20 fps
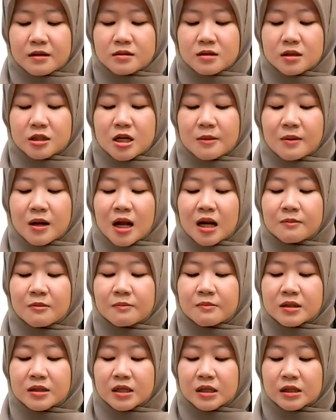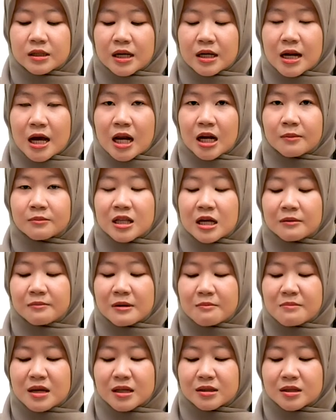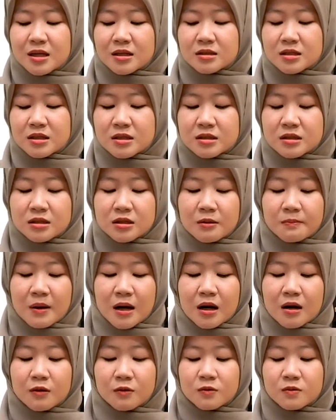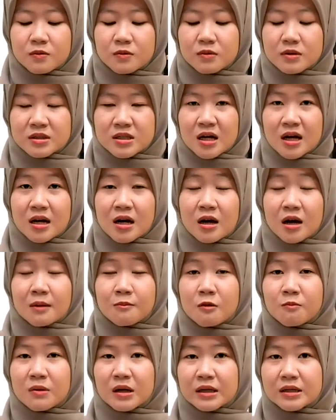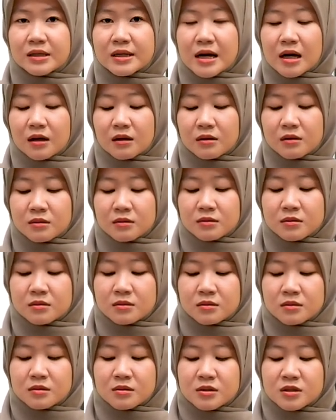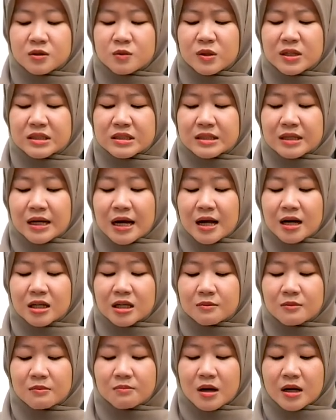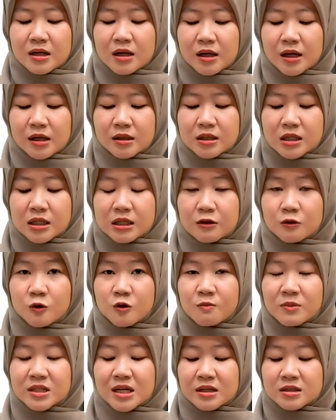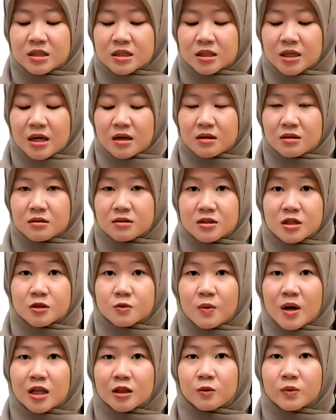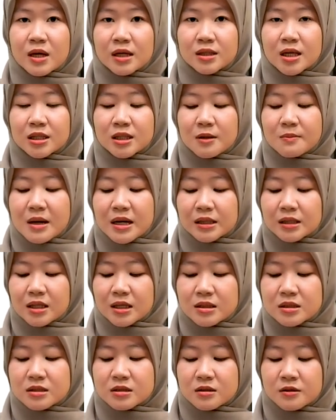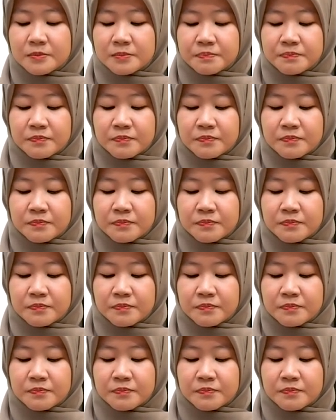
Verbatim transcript: Setiap kali memikirkan alam tanpa batas, isi kepalaku seakan-akan memeledak. Sulit sekali membayangkan diriku menyaksikan sesuatu yang tak terbatas.